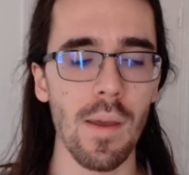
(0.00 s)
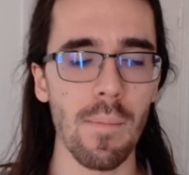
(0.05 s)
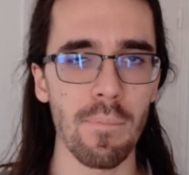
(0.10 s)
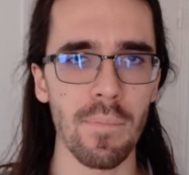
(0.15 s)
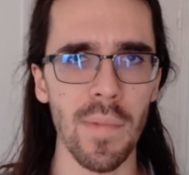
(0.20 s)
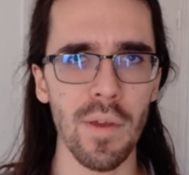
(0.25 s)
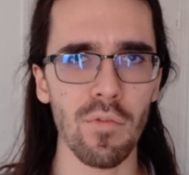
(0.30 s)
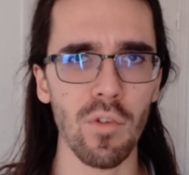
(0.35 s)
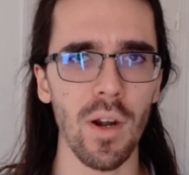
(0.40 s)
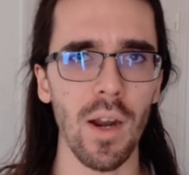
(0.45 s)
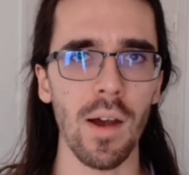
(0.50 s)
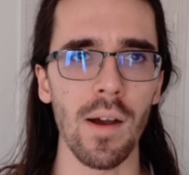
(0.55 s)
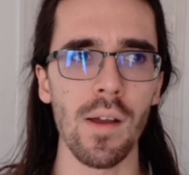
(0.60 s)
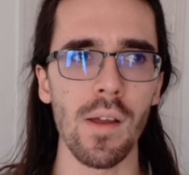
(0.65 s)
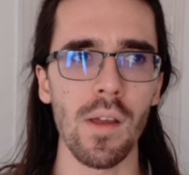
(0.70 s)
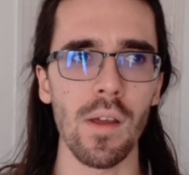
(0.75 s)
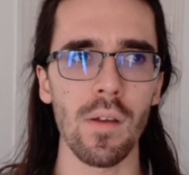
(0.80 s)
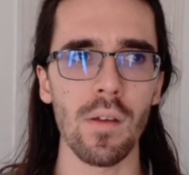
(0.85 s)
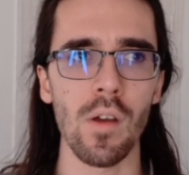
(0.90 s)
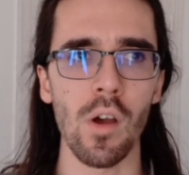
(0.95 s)
mais voilà,
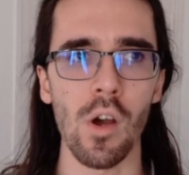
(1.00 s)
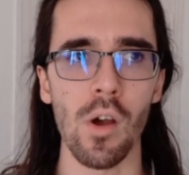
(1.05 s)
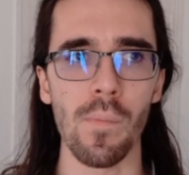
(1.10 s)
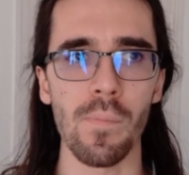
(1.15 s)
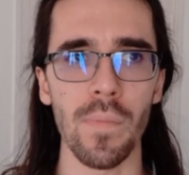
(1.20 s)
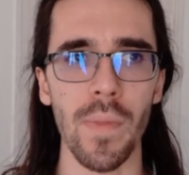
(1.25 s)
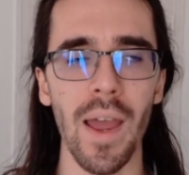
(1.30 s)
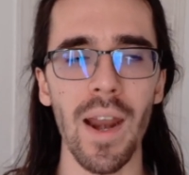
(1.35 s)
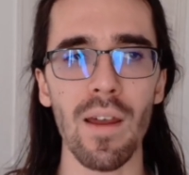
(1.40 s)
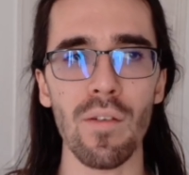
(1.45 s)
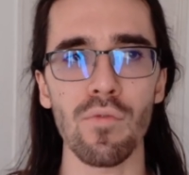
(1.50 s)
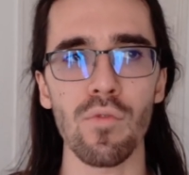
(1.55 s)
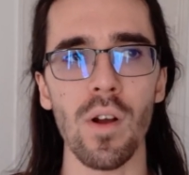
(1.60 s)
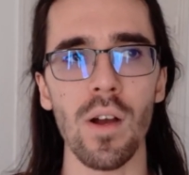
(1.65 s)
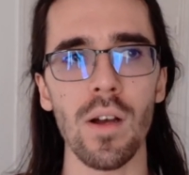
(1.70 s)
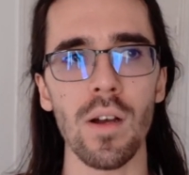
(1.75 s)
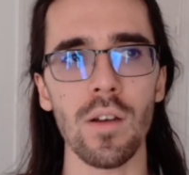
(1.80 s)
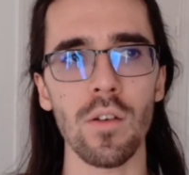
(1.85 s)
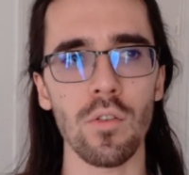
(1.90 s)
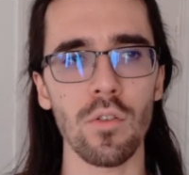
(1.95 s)
euh, à la
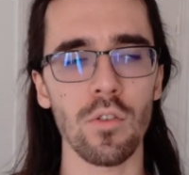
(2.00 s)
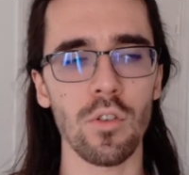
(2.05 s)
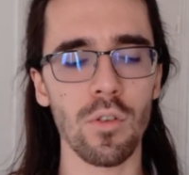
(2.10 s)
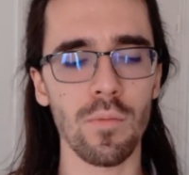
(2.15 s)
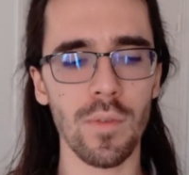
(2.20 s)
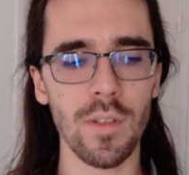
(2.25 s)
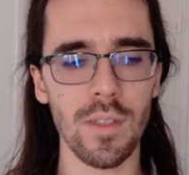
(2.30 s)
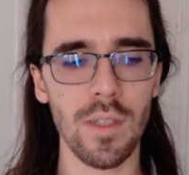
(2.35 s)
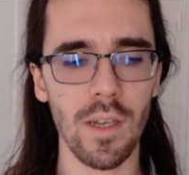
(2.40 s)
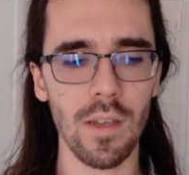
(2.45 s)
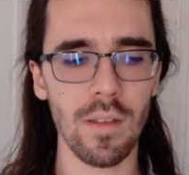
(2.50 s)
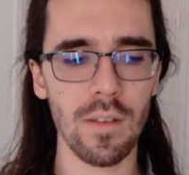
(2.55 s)
fois, comment dire,